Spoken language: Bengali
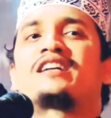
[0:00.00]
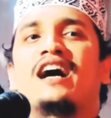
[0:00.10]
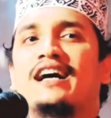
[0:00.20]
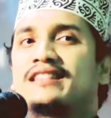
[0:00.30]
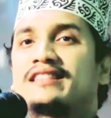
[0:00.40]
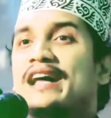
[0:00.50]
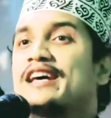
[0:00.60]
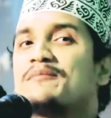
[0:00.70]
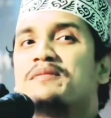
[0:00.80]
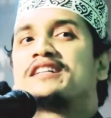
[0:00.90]
বাসায়
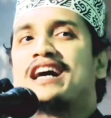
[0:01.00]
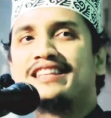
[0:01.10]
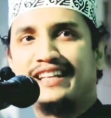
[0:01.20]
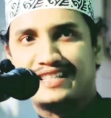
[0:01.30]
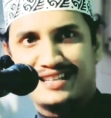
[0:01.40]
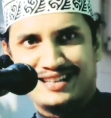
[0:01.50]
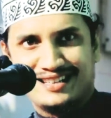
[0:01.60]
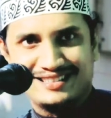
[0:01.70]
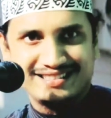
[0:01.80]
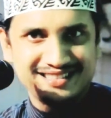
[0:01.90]
তালের পিঠা দিয়েছে
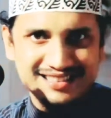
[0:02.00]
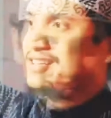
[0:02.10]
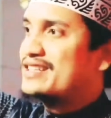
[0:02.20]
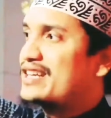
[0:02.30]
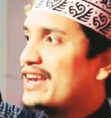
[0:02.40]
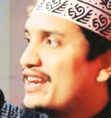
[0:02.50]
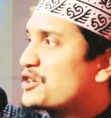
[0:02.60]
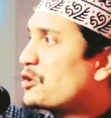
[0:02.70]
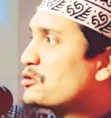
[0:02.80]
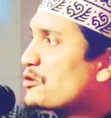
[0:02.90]
ছেলের
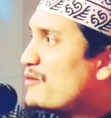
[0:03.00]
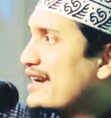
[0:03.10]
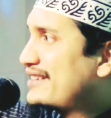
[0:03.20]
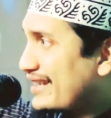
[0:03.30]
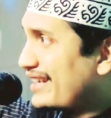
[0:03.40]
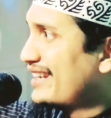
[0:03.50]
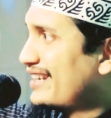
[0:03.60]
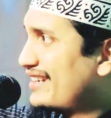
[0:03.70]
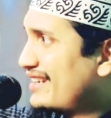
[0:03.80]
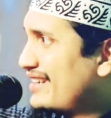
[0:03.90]
শ্বশুর বাড়ি থেকে
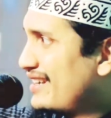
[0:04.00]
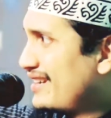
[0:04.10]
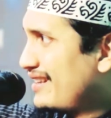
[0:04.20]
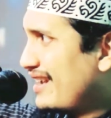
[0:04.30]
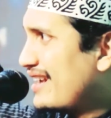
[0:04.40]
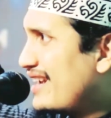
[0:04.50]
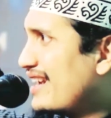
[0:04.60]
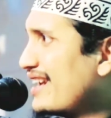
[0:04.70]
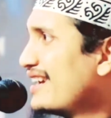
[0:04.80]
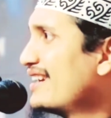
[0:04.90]

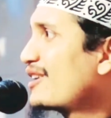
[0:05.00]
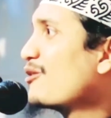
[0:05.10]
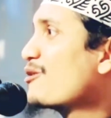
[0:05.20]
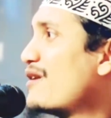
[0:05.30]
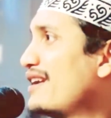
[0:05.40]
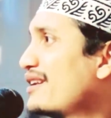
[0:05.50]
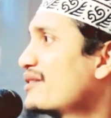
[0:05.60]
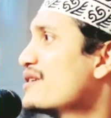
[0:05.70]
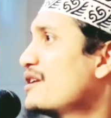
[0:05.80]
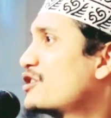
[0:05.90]
হ্যাঁ কোরবানির
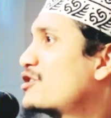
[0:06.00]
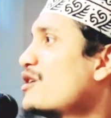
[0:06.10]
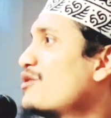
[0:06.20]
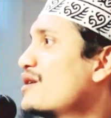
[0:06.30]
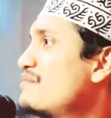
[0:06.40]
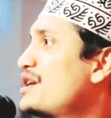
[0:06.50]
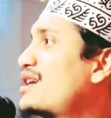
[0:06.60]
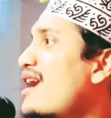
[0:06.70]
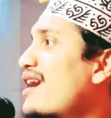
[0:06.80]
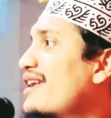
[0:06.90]
সময়
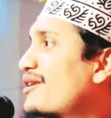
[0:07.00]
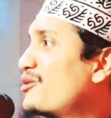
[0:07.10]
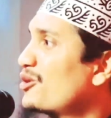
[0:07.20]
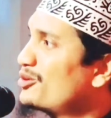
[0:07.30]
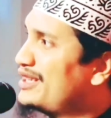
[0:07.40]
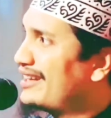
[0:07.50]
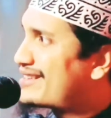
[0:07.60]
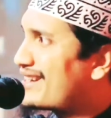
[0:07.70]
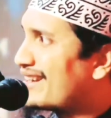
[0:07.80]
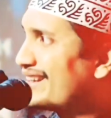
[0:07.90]
বিশাল এক গরু
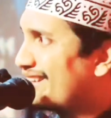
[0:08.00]
দিয়েছে